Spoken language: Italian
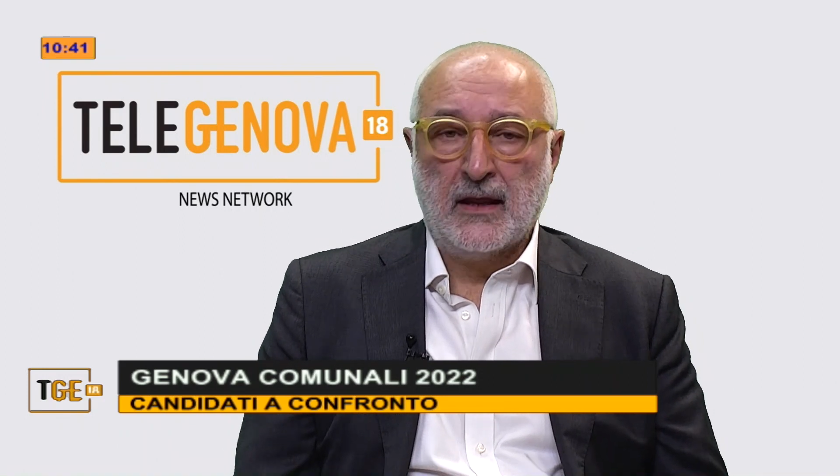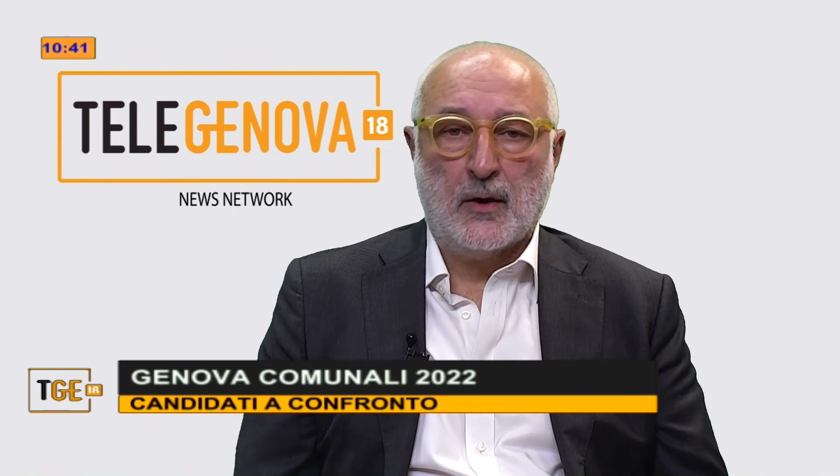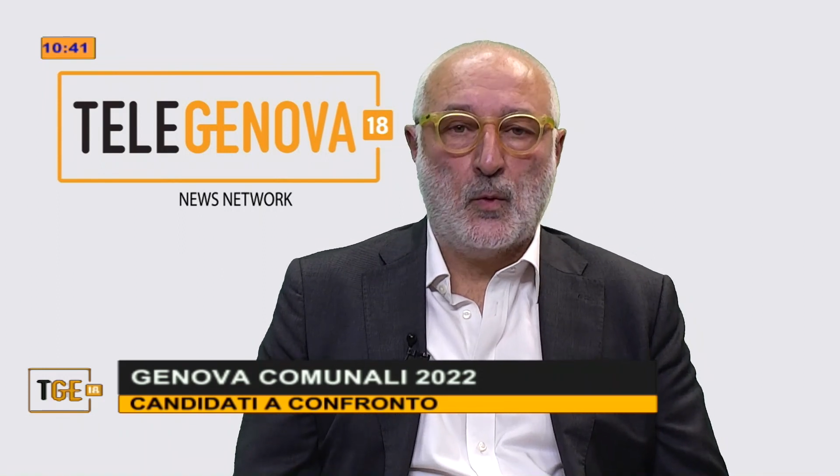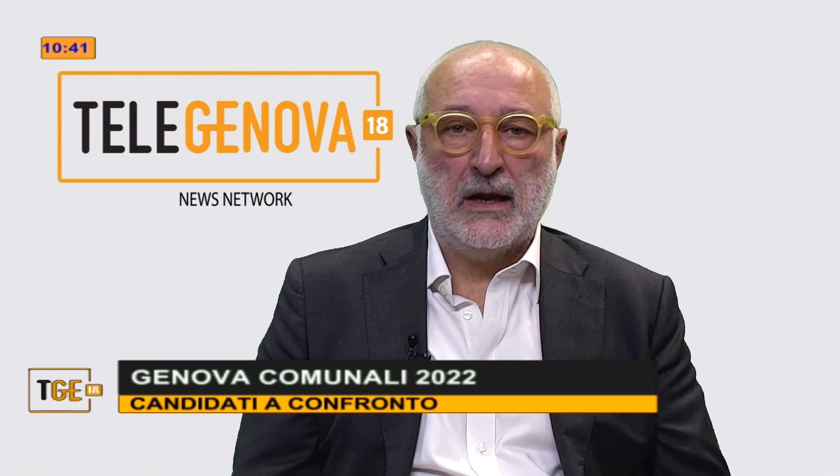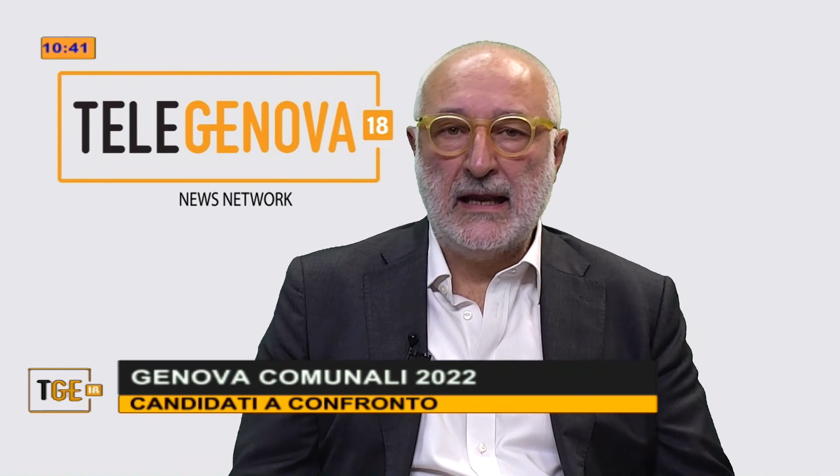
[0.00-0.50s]

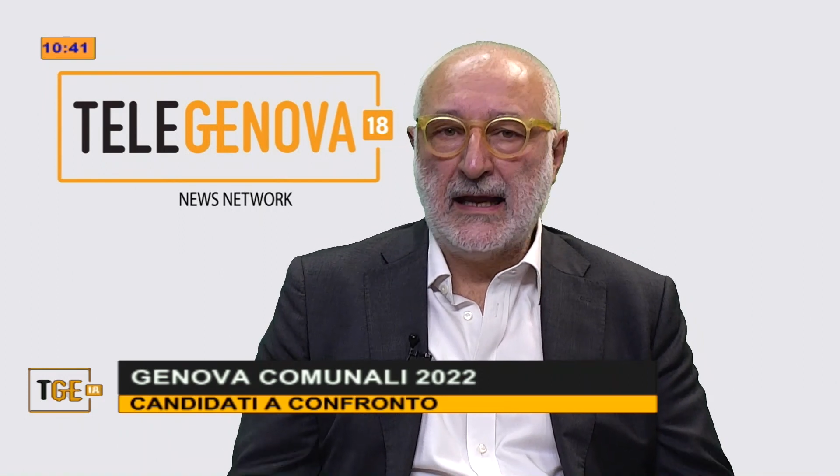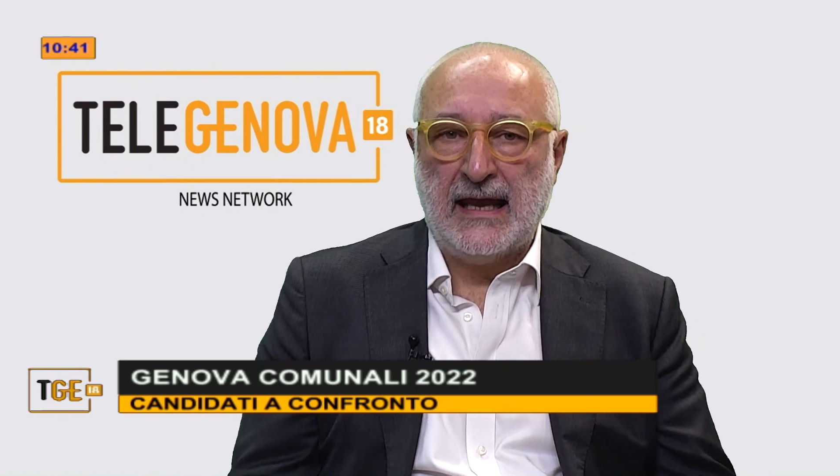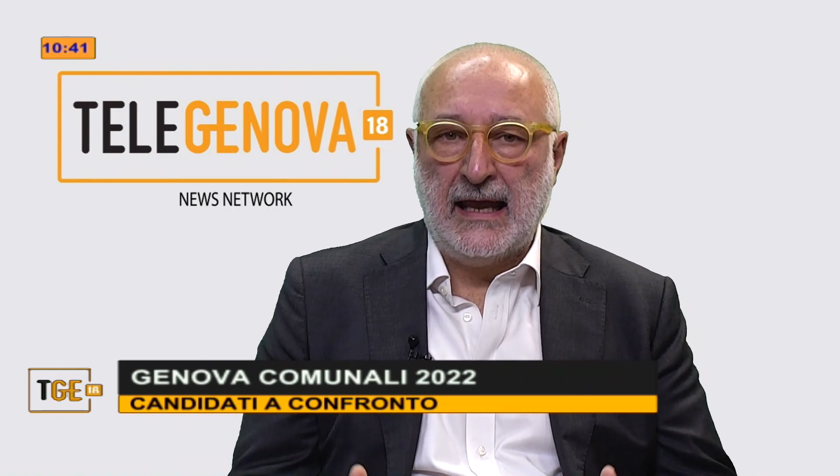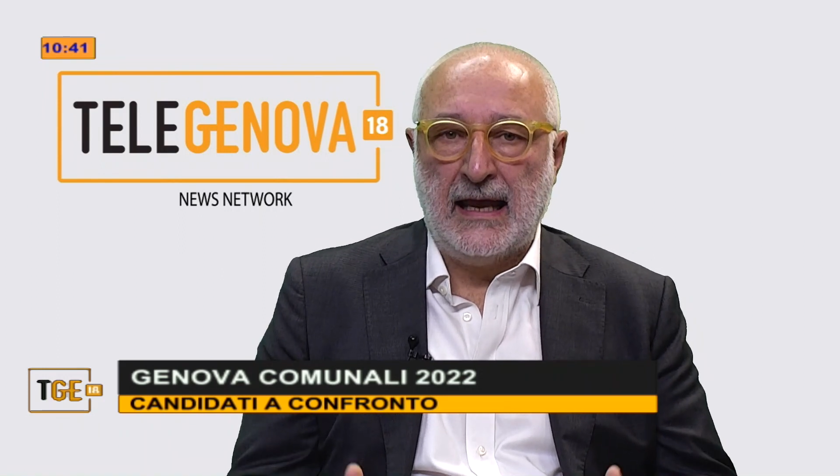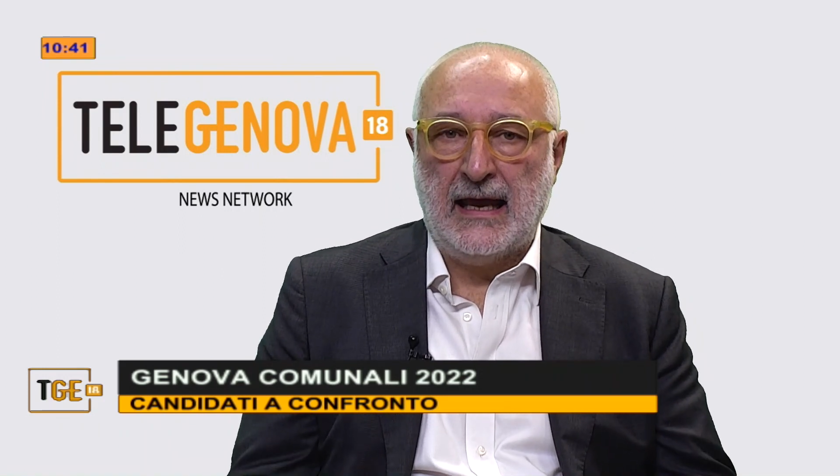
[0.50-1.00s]
quella
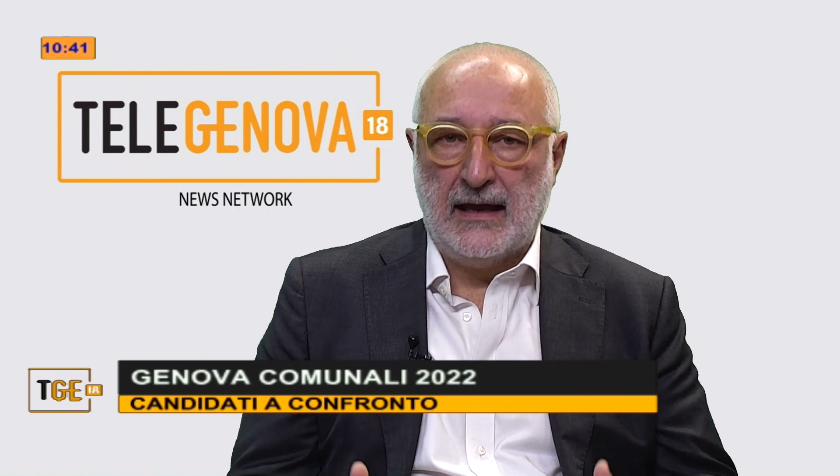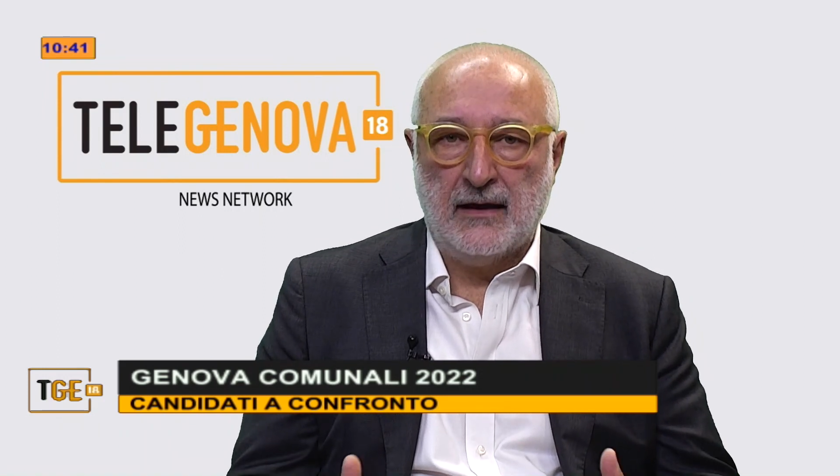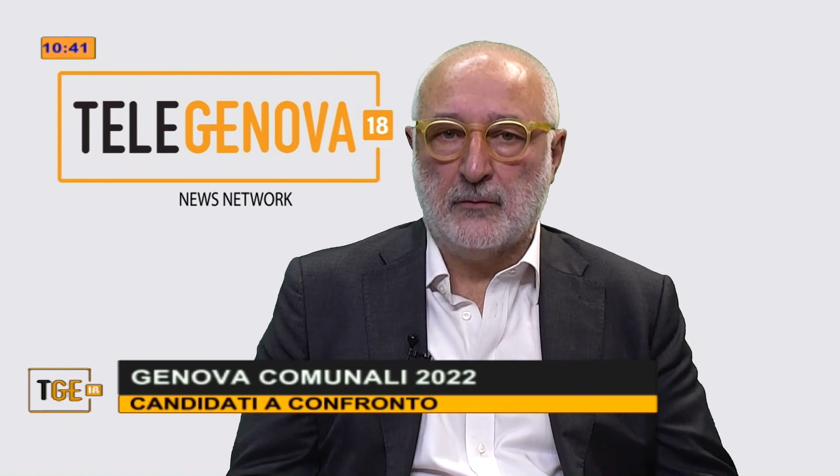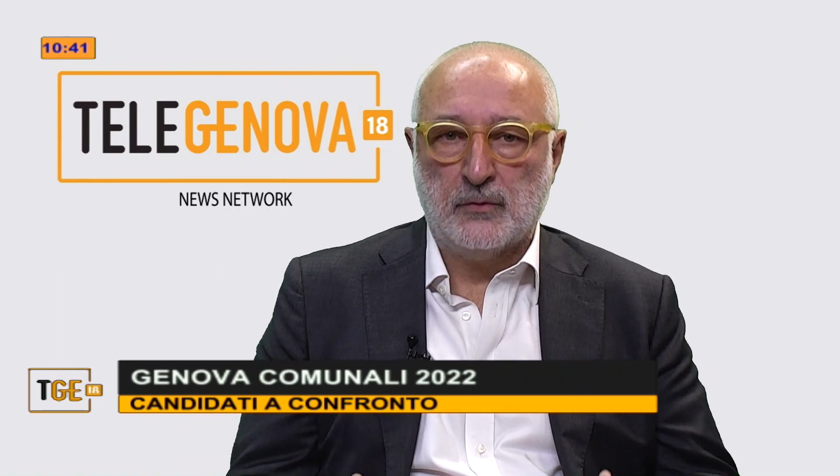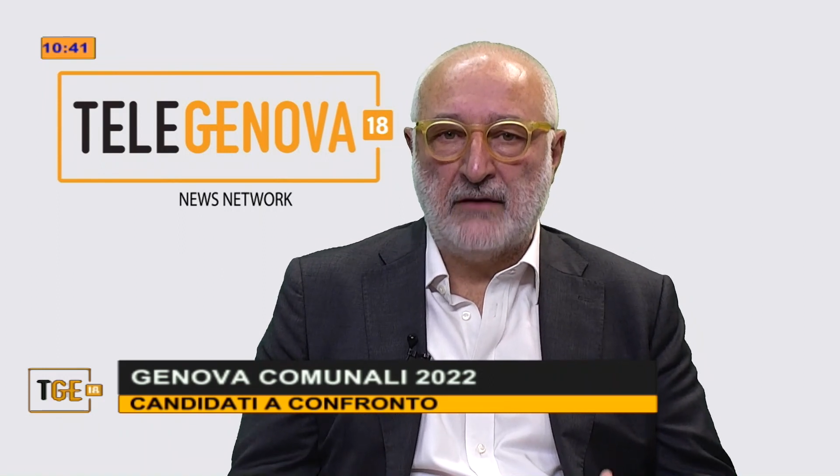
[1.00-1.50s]
che una